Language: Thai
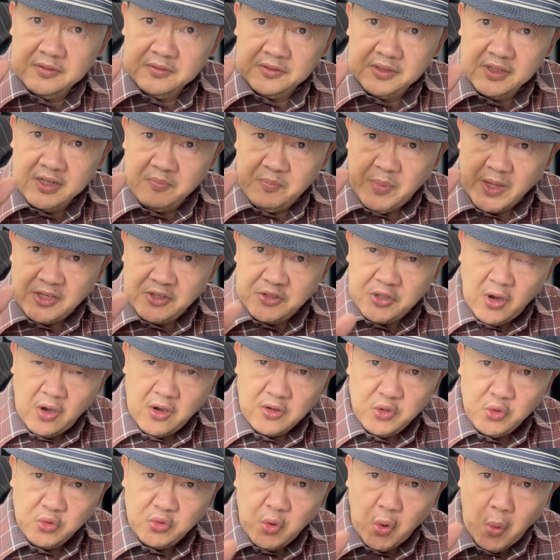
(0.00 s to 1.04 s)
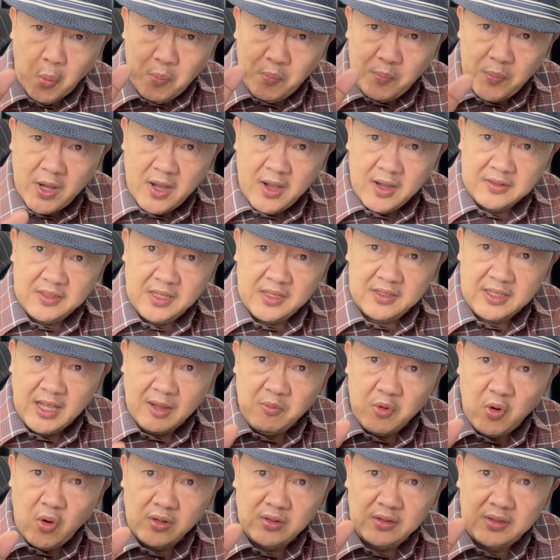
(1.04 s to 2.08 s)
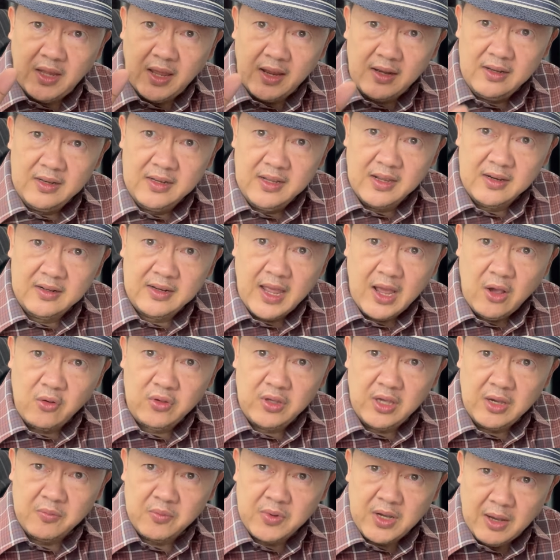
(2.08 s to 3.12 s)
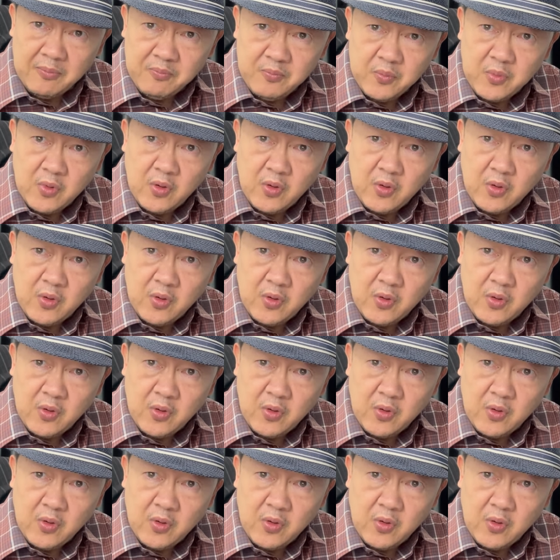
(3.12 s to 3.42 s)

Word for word: ซึ่งเป็นช่องยูทูบเบอร์ที่ทำคอนเทนต์เรื่องราวเกี่ยวกับ